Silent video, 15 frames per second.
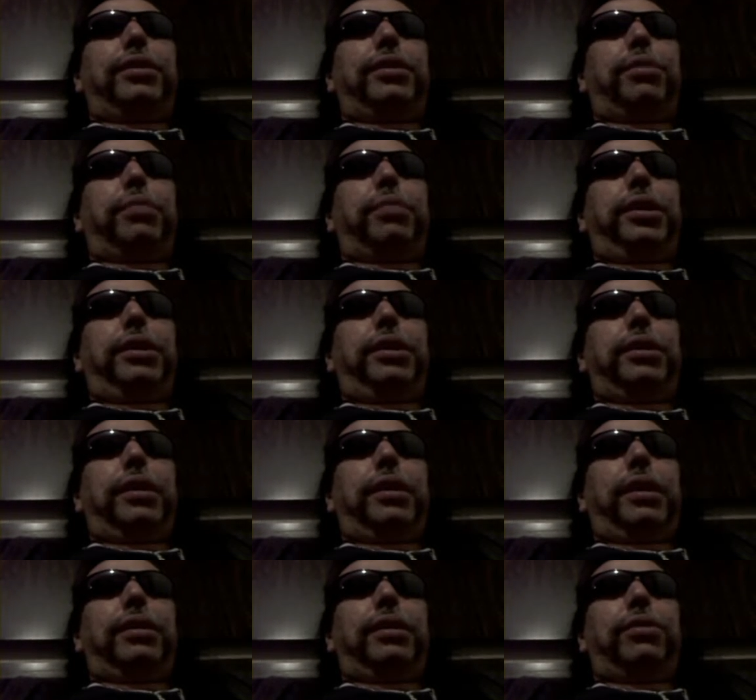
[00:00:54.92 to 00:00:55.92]
hat, ob ich
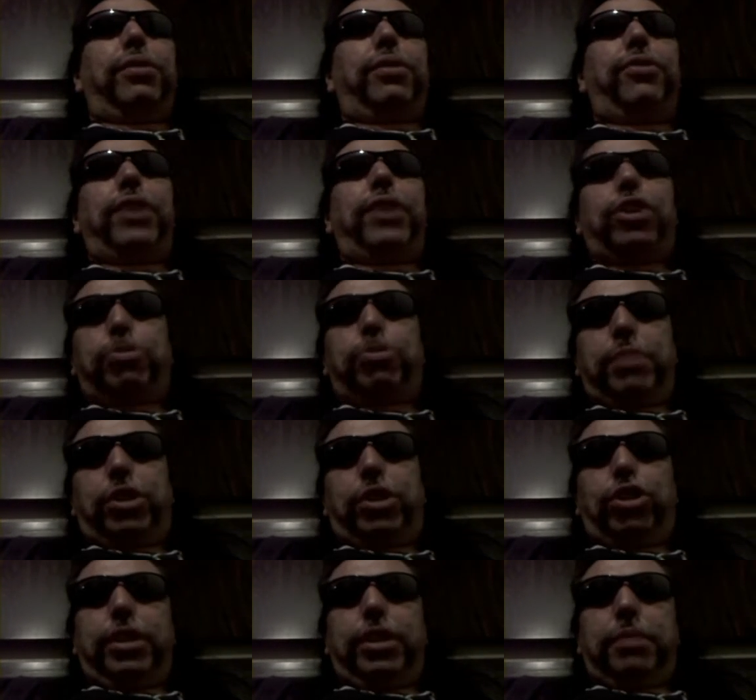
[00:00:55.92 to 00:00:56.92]
einen
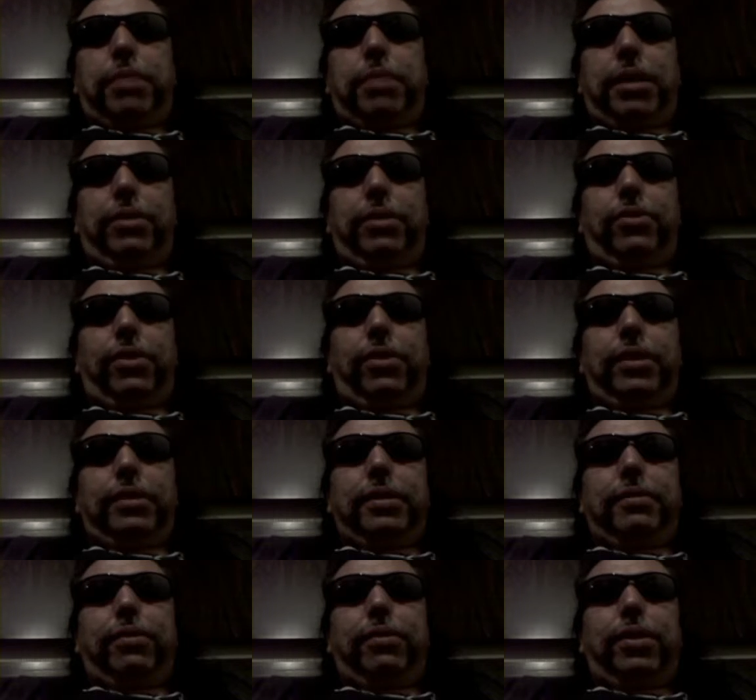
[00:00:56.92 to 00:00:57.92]
Konzertmitschnitt machen
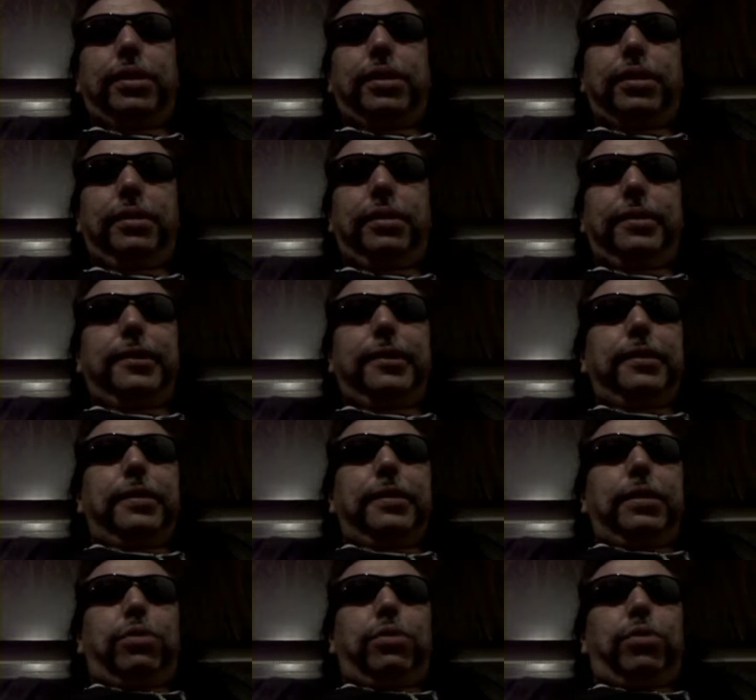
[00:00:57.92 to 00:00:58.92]
sollte, wollte
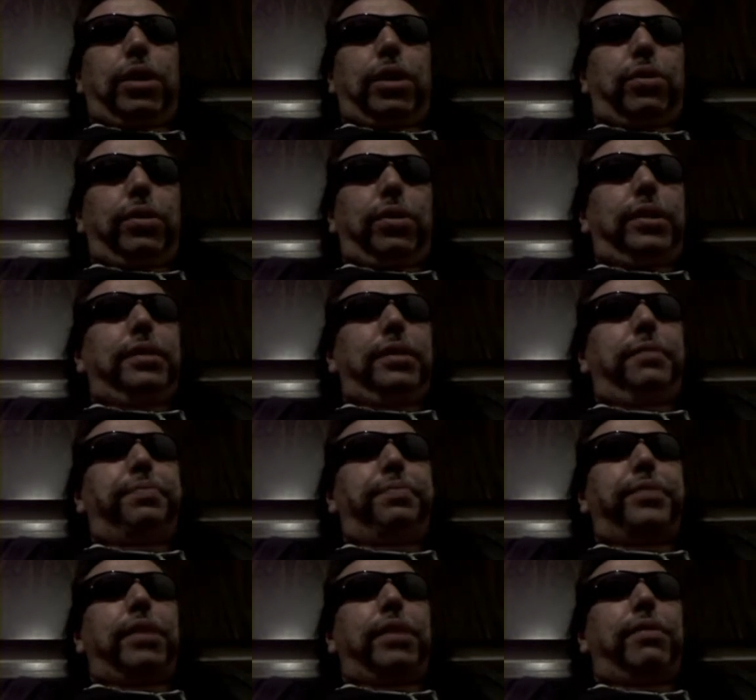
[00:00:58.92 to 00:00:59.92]
oder könnte,
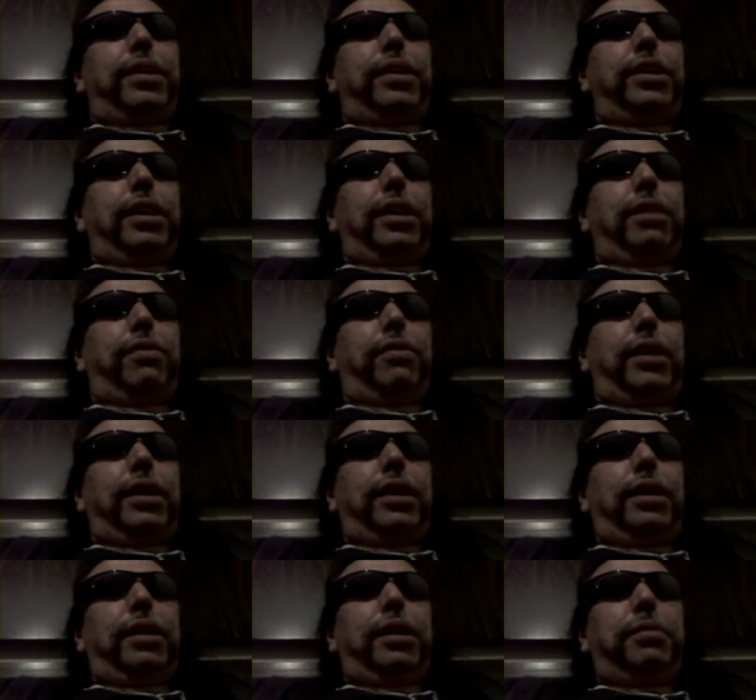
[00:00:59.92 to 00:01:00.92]
wenn ich
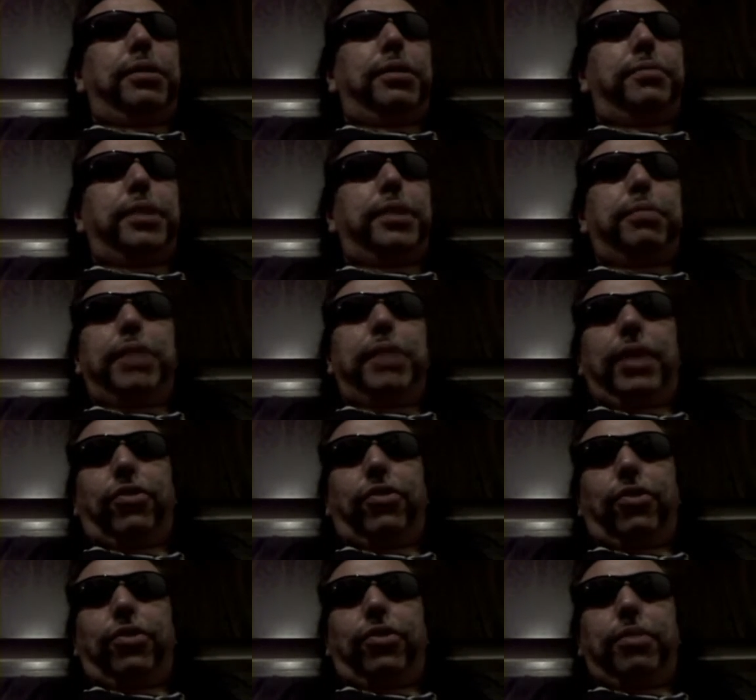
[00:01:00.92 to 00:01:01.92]
Langeweile habe, im
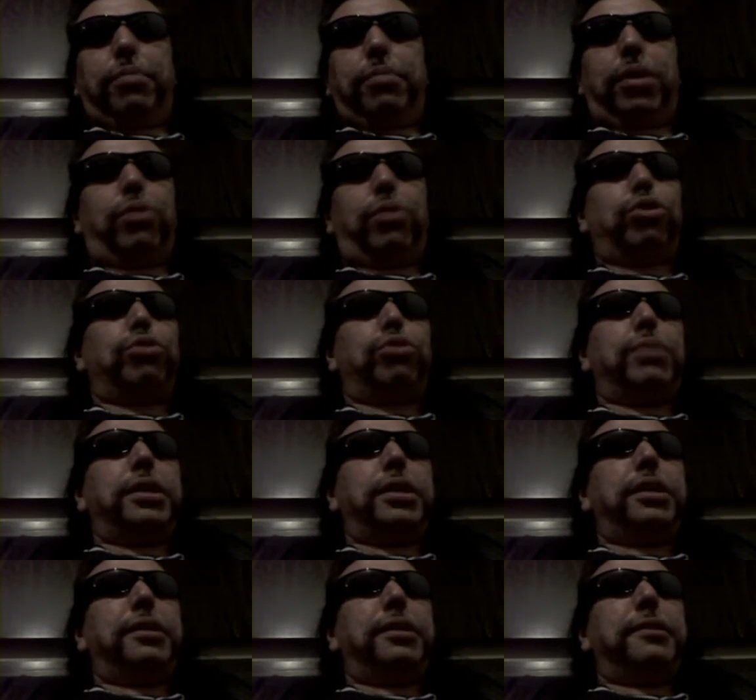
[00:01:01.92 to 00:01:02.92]
Nexus in
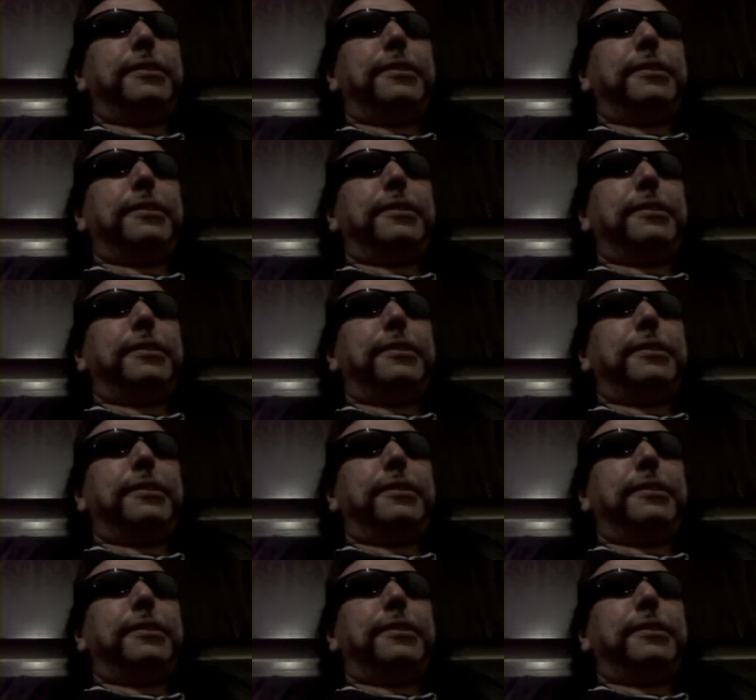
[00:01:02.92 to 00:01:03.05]
Braunschweig.